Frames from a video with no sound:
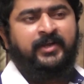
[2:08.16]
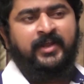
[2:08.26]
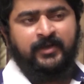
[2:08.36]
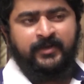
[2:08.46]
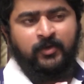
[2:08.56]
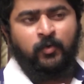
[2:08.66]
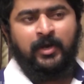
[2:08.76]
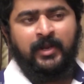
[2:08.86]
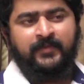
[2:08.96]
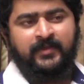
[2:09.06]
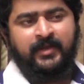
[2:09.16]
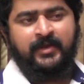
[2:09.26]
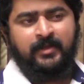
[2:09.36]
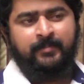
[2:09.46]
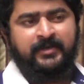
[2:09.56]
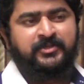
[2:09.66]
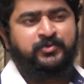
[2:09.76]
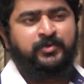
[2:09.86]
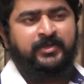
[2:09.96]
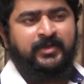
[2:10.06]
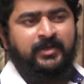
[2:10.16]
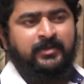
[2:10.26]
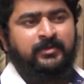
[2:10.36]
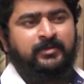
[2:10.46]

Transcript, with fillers: అంటే అగ్రకులాలు అయితేనే ఇక్కడ పట్టించుకుంటారా